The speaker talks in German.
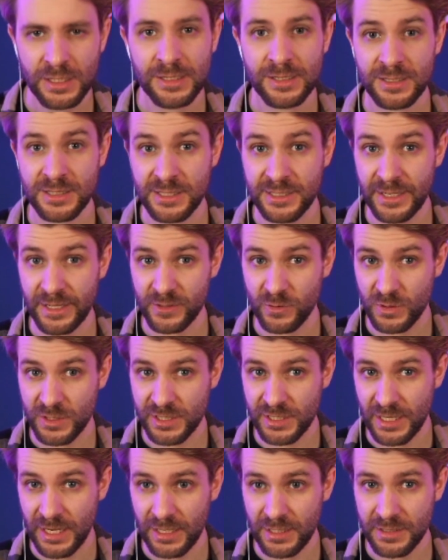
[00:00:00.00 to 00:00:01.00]
sehr
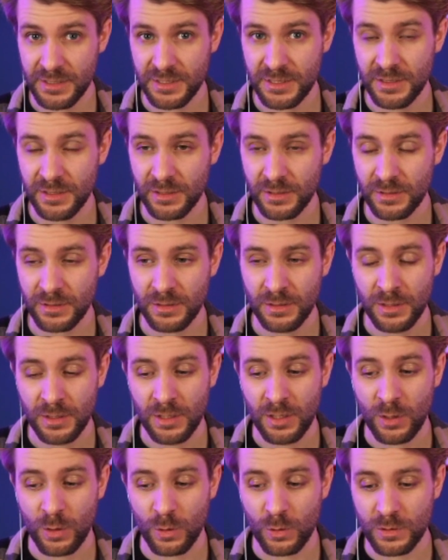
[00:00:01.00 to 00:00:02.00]
soziale Tiere
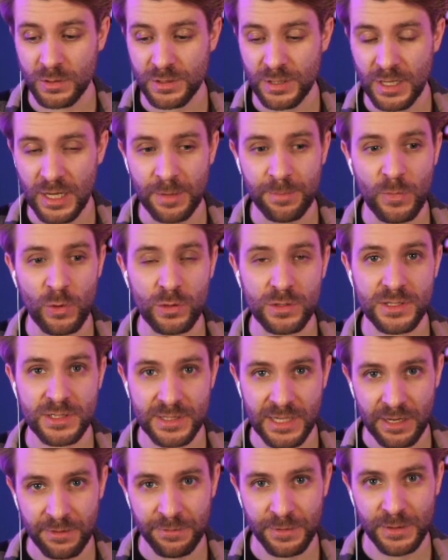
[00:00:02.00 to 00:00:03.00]
und haben auch
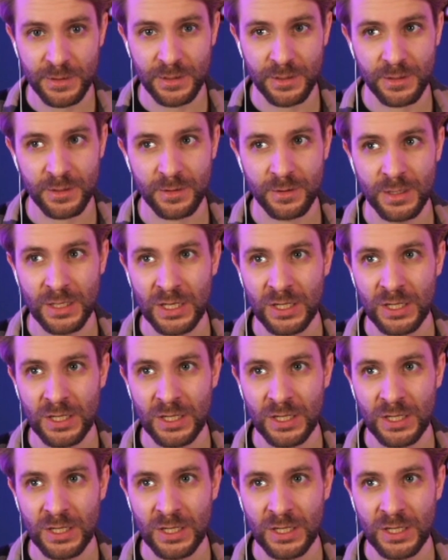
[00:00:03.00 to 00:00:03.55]
sehr viele